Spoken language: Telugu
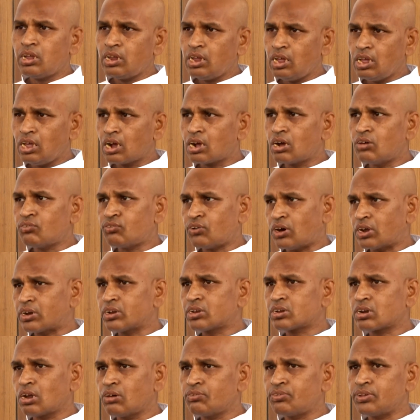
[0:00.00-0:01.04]
ఈ యొక్క
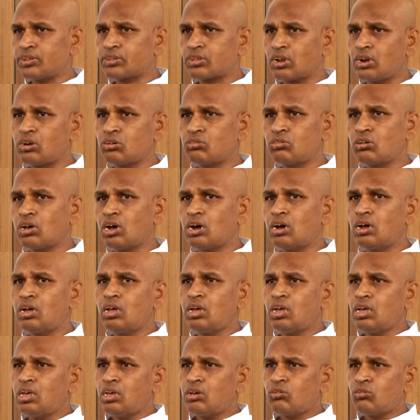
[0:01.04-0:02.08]
ఫారెస్ట్ ఆఫీసర్ని కూడా
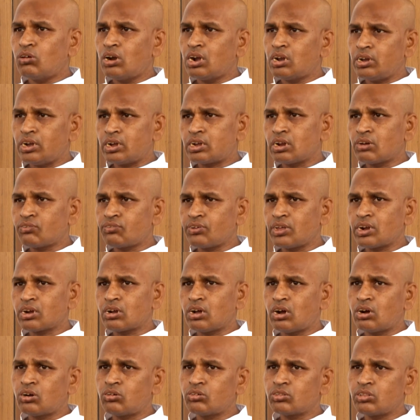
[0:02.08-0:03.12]
వాళ్ళు ఇంటర్ఫియర్
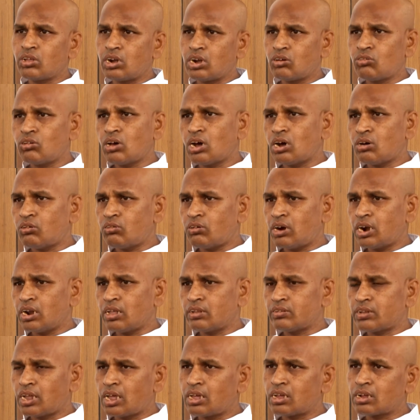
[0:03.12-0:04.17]
కాకూడదని కూడా వాళ్ళ
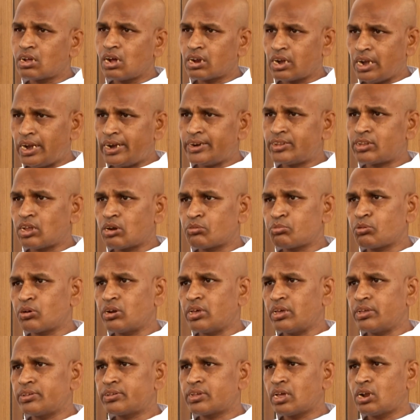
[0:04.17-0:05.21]
నా యొక్క క్లయింట్ తరఫున
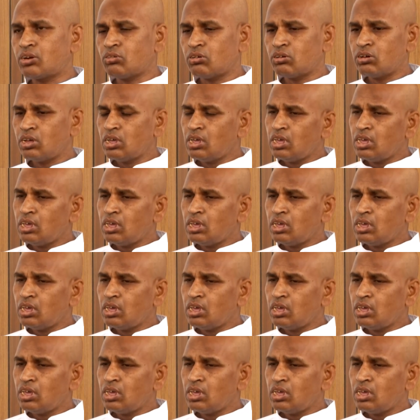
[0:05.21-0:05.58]
వేశాను